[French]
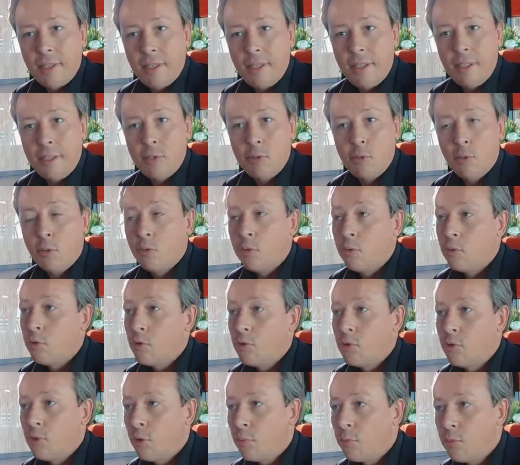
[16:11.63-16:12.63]
ils ont
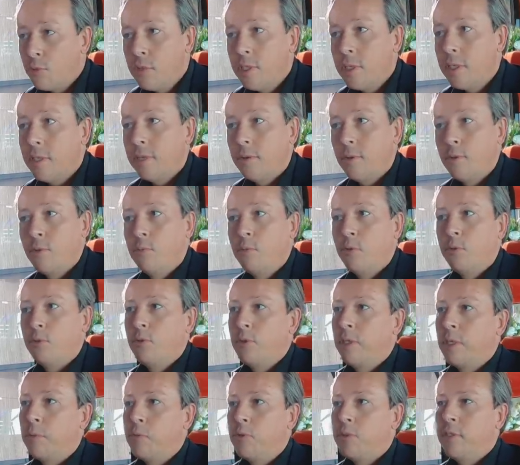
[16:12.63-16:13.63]
chamboulé le monde de
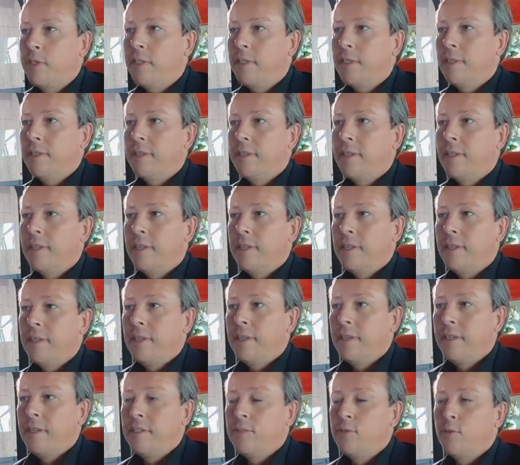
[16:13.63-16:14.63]
la musique,
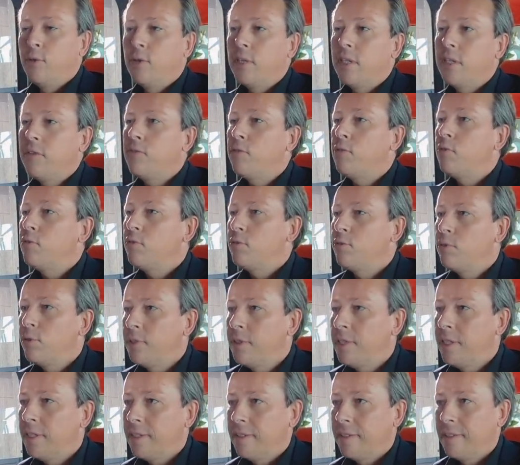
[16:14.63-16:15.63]
ils ont
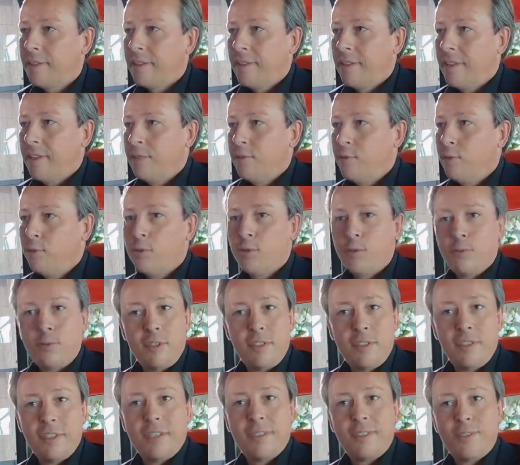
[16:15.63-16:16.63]
révolutionné notre
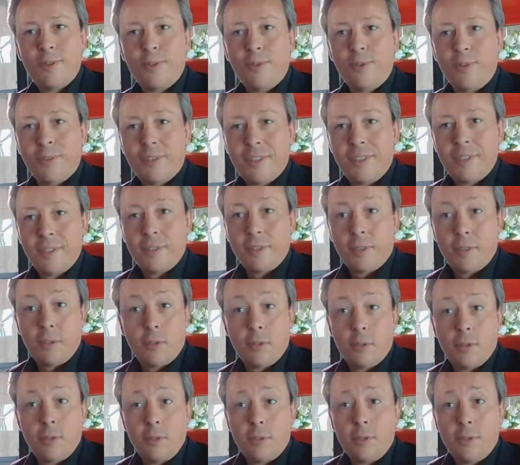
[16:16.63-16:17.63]
utilisation de,
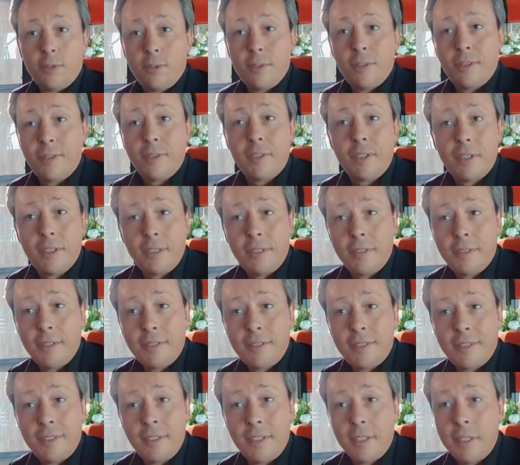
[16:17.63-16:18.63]
de, des
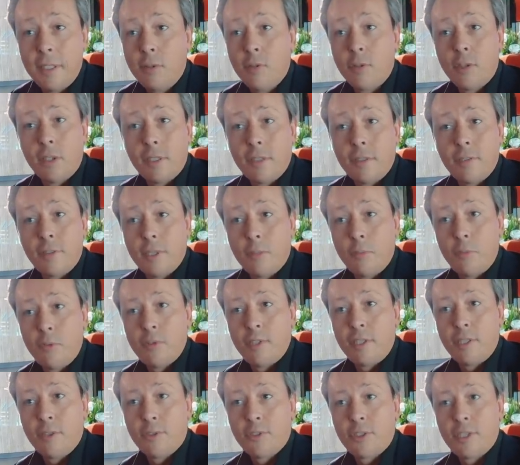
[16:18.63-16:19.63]
CD, la, de la,
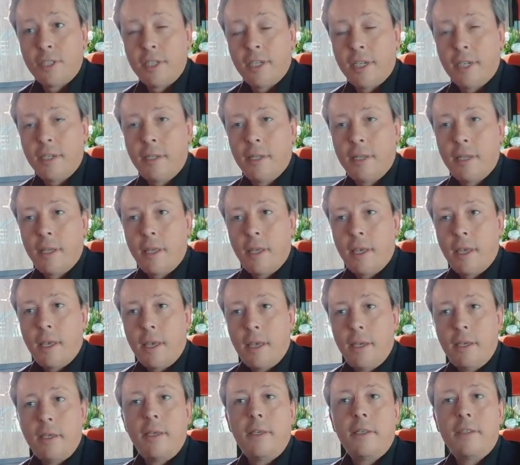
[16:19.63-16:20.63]
musique en général.
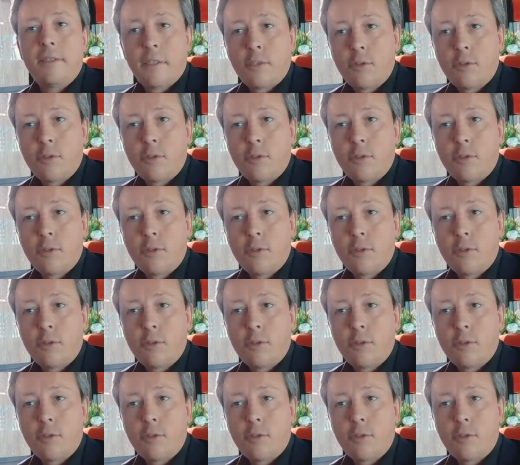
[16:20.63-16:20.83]
Et, ça,